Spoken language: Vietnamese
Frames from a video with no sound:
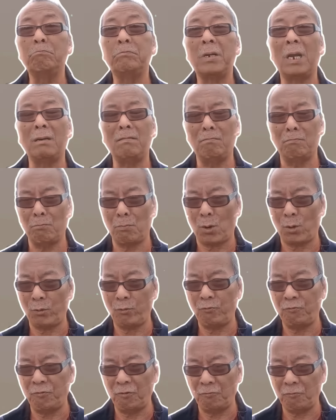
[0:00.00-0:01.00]
trên mọi
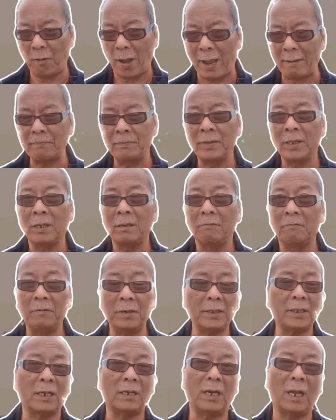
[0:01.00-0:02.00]
phương pháp
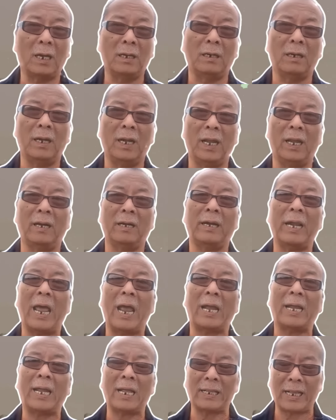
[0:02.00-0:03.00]
với tình hình hiện
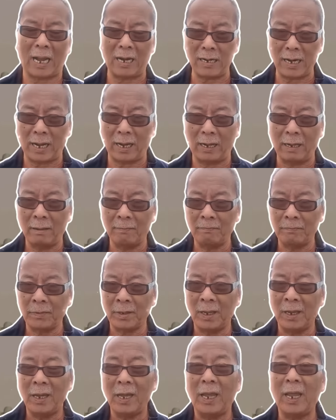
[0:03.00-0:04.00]
đang căng thẳng này
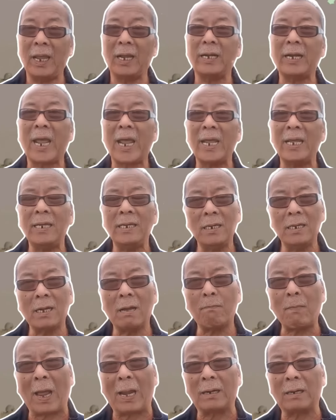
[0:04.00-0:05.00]
Hiện nay như
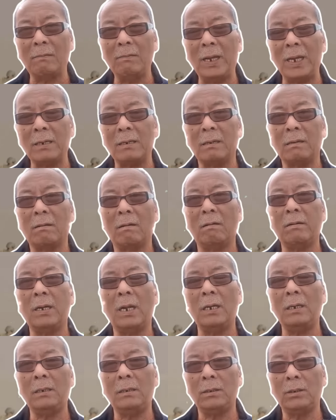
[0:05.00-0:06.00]
các bạn đã biết, nói
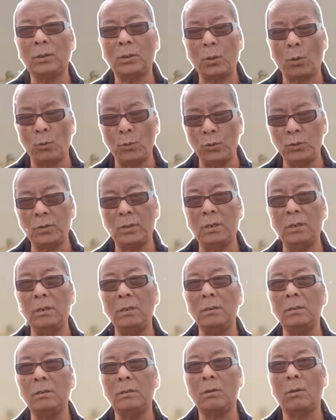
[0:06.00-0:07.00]
đến thủ
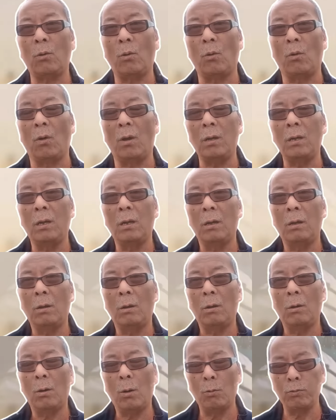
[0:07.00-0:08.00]
tướng của
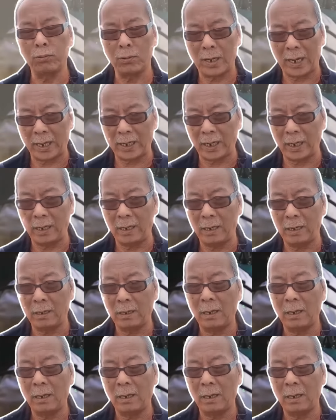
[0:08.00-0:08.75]
Hungary